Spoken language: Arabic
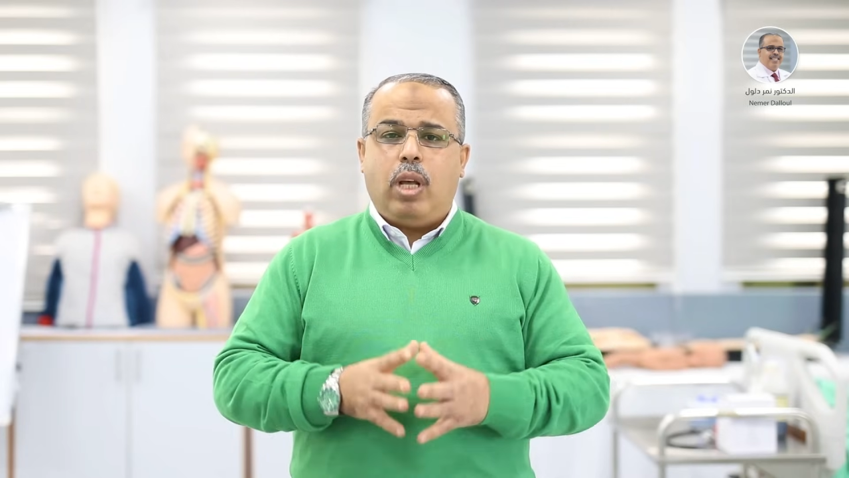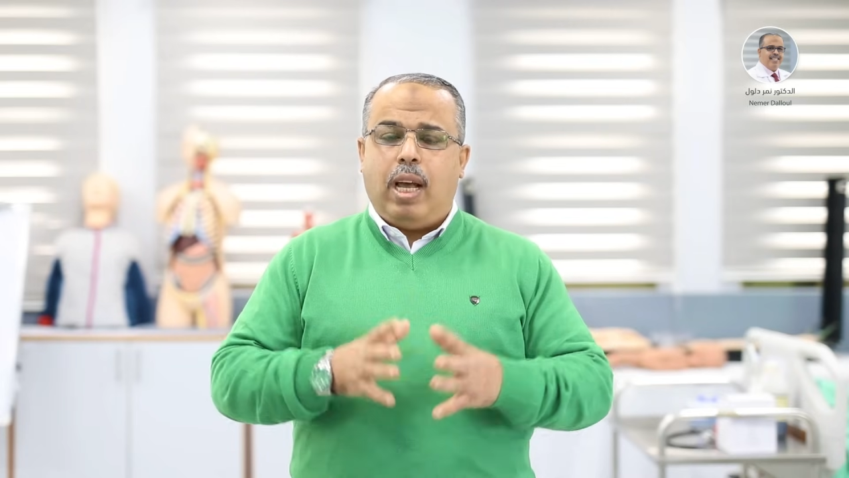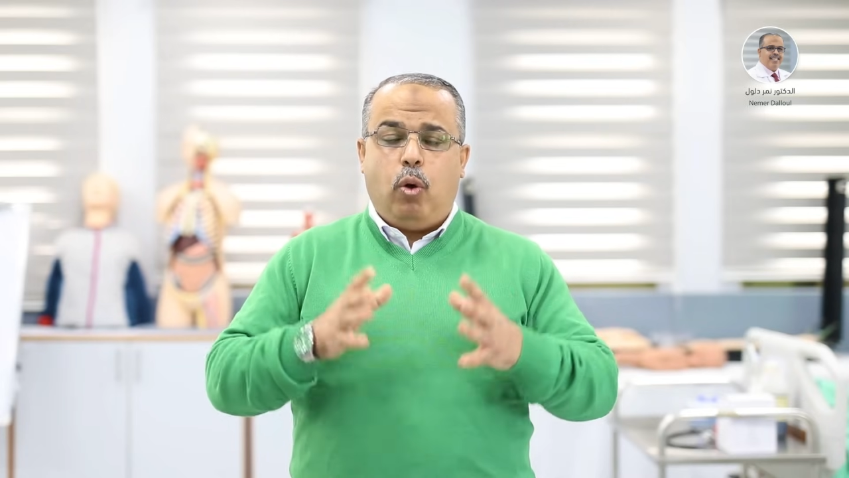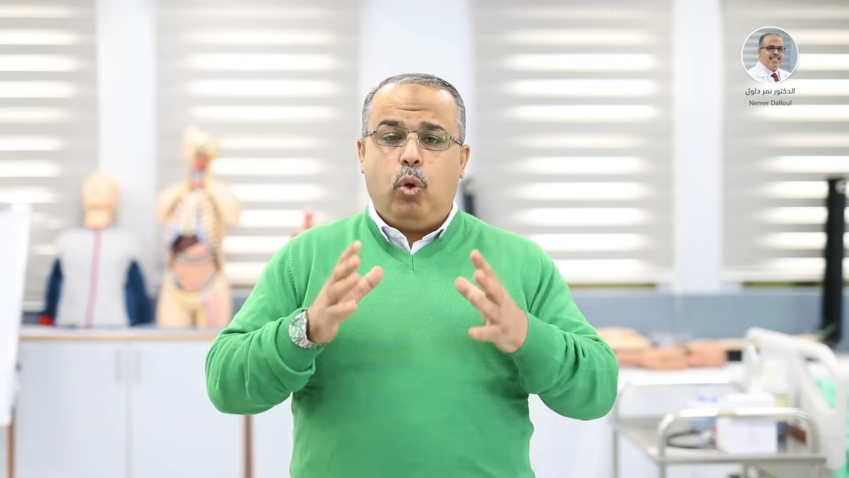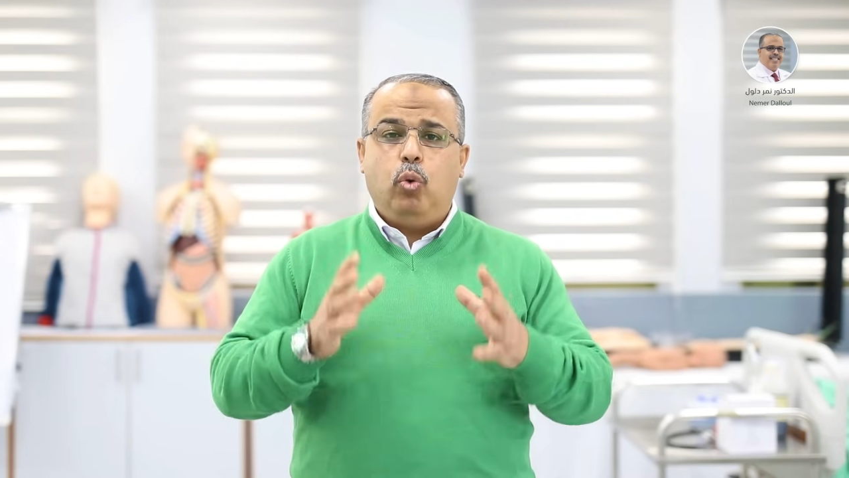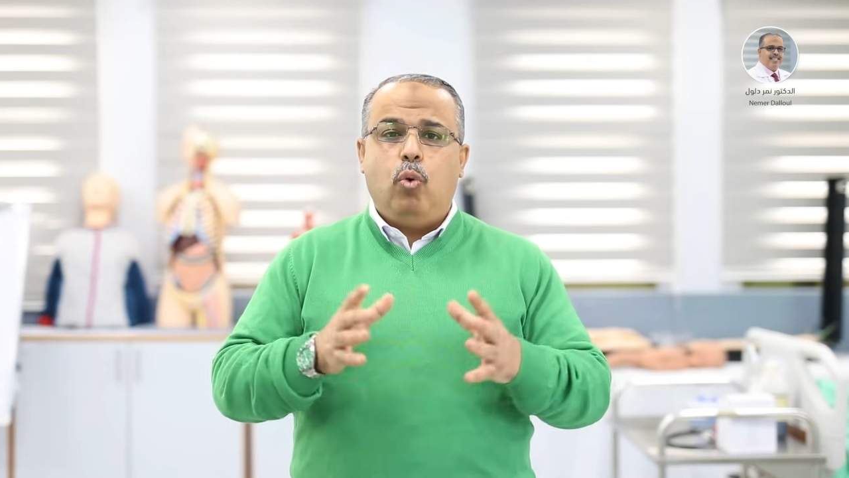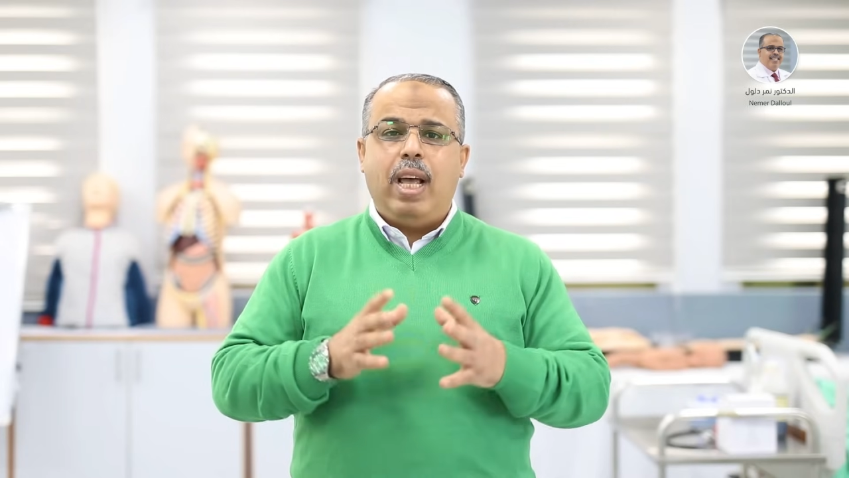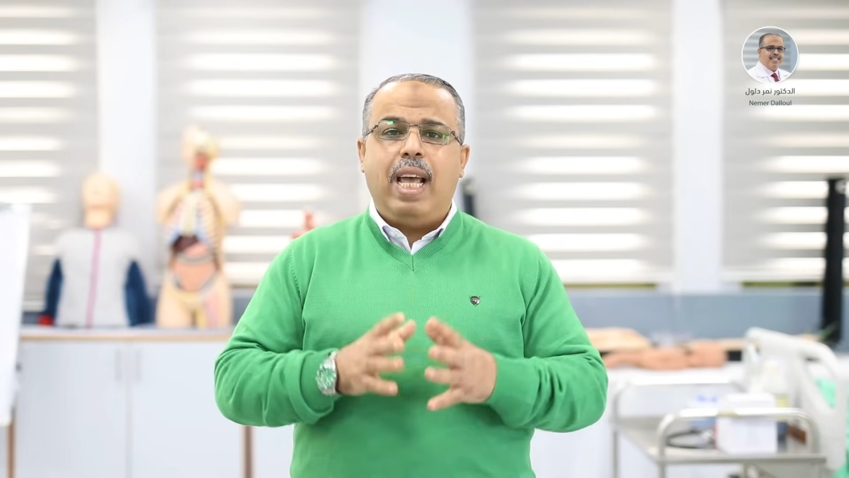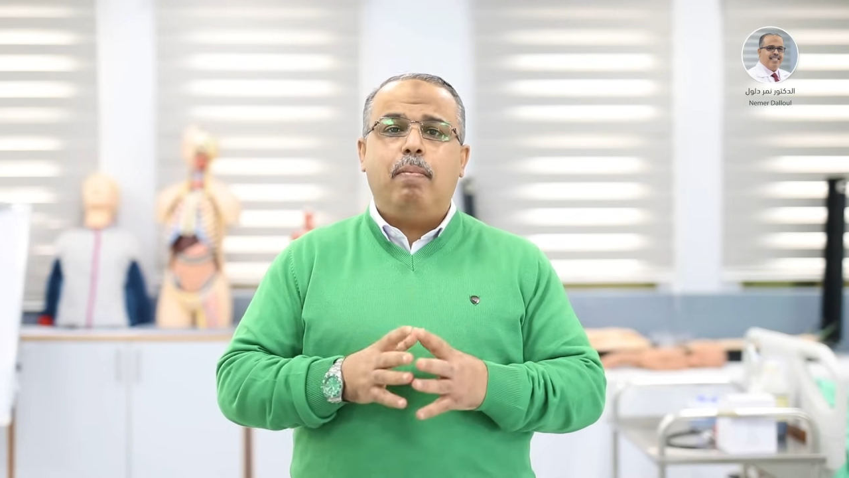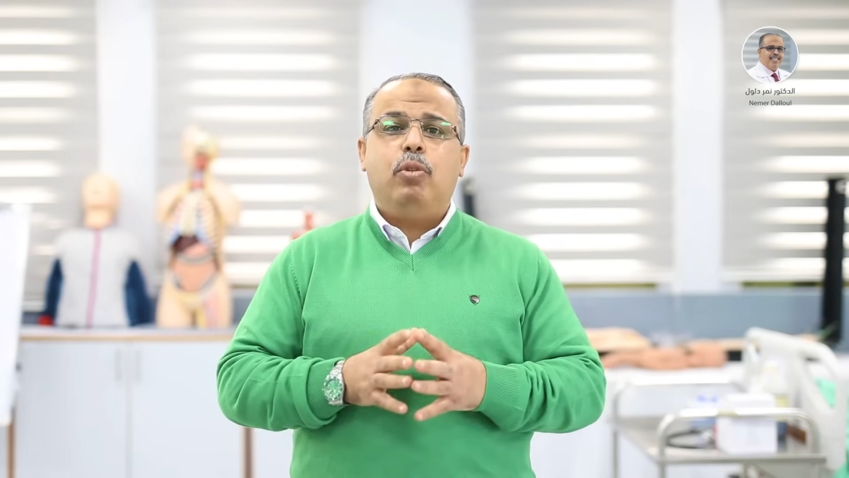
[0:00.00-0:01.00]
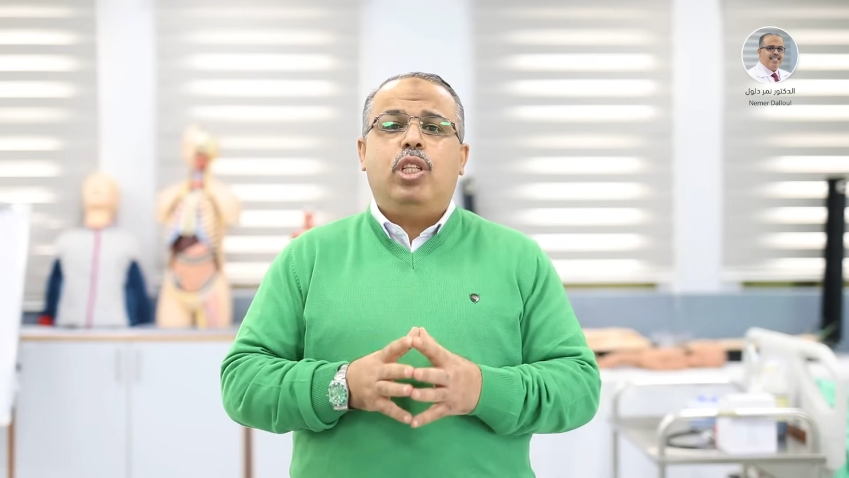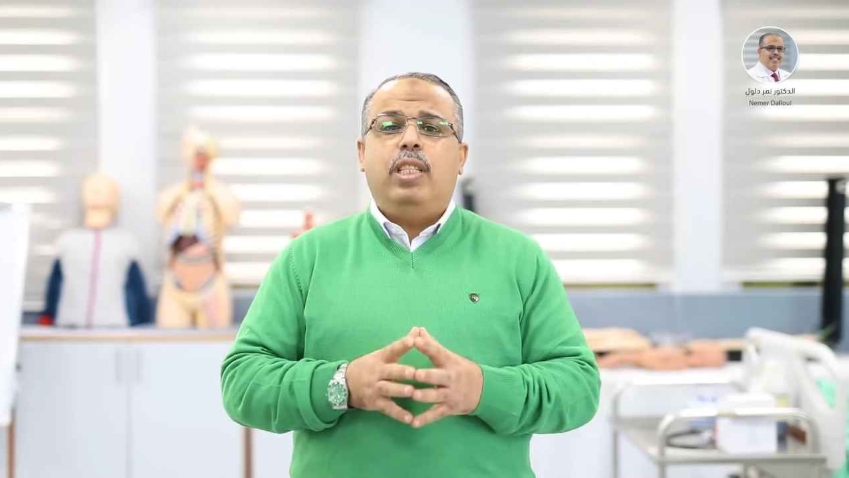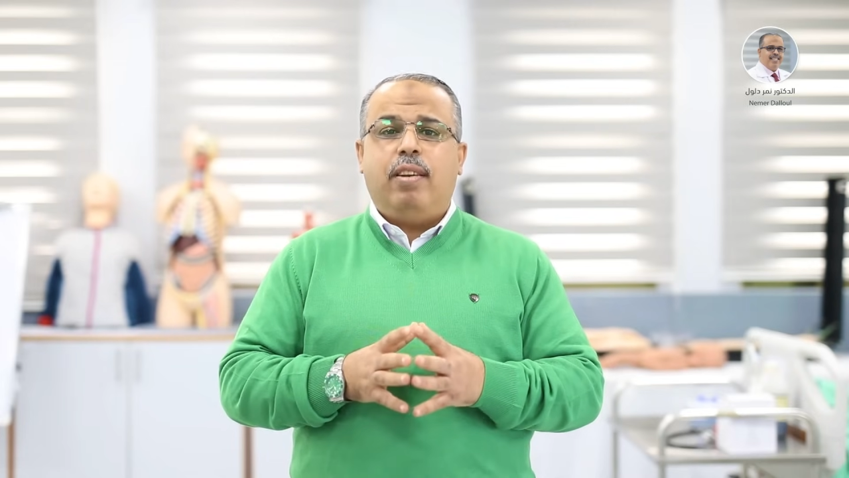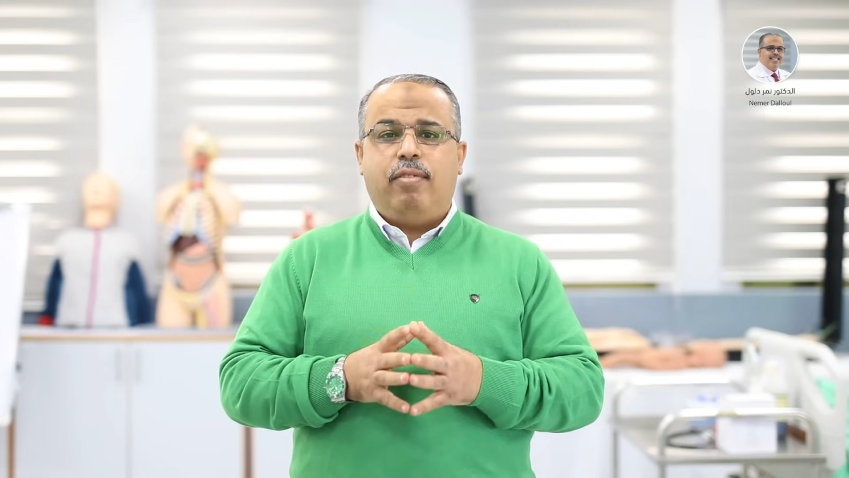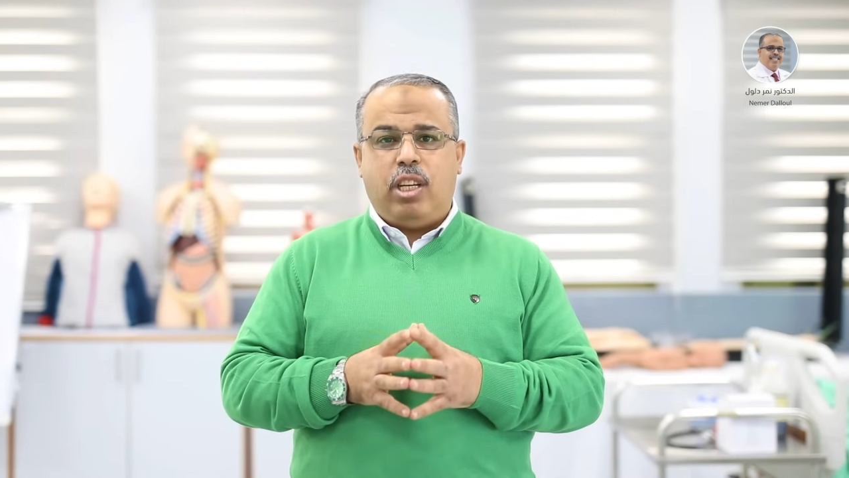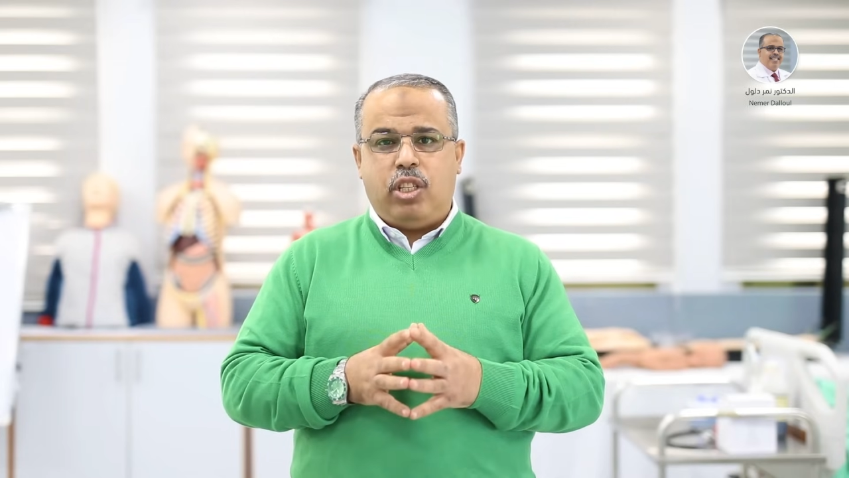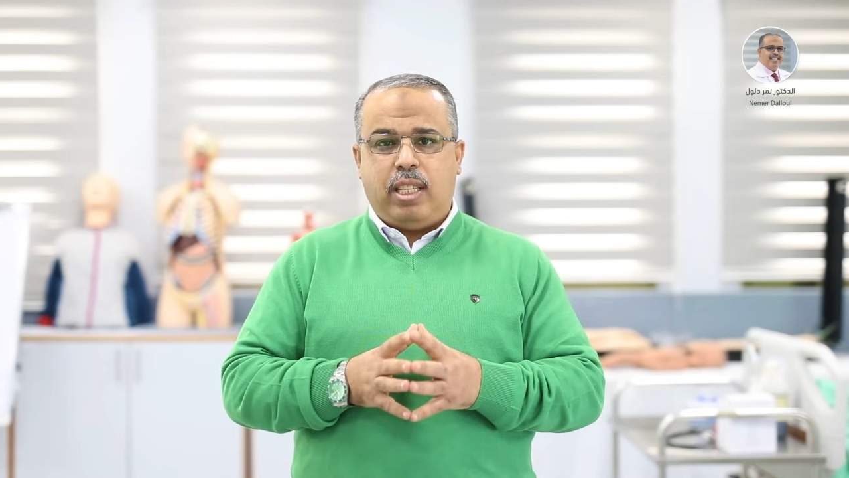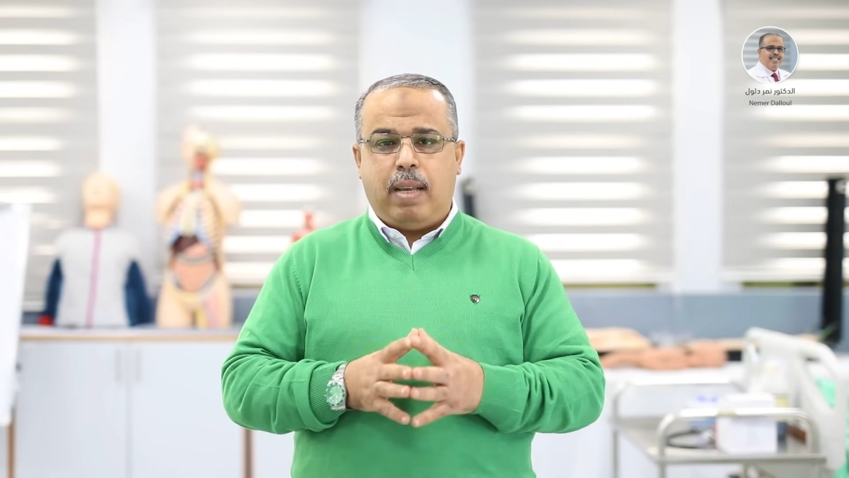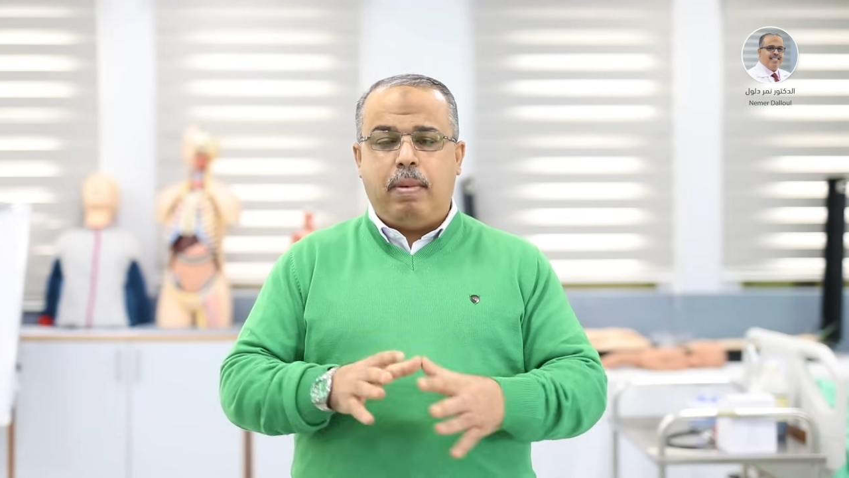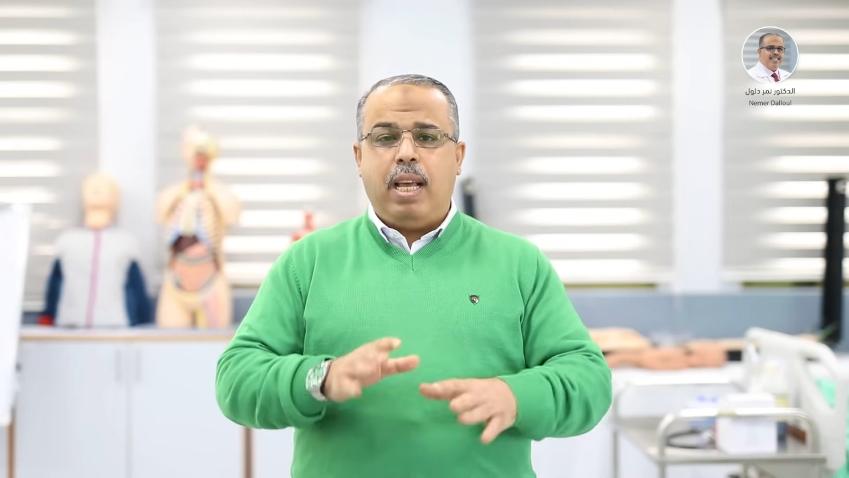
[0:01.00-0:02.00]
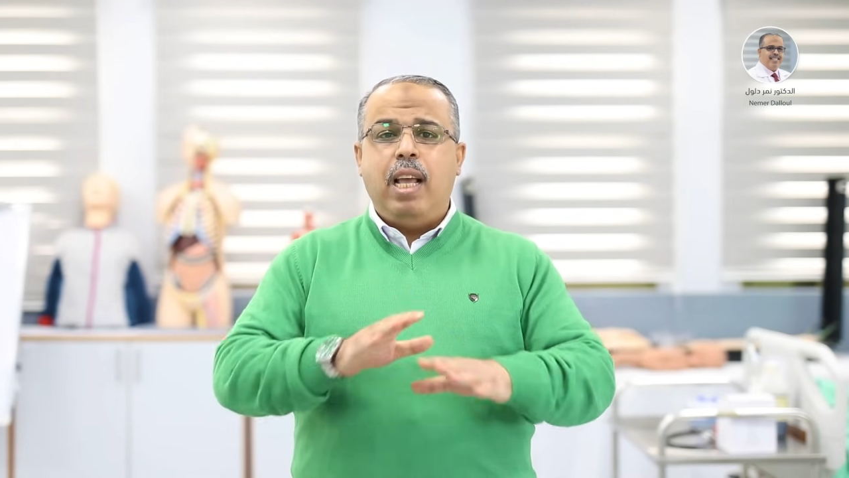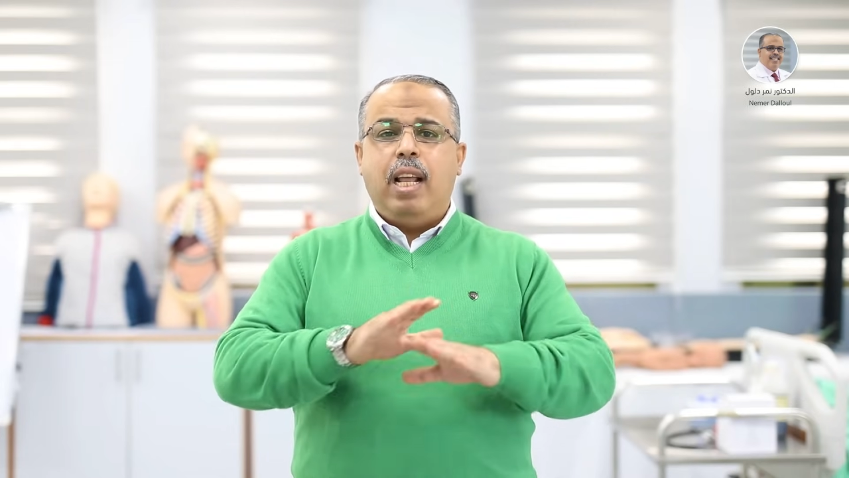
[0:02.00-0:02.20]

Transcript: عضو هام جدا في اجسامنا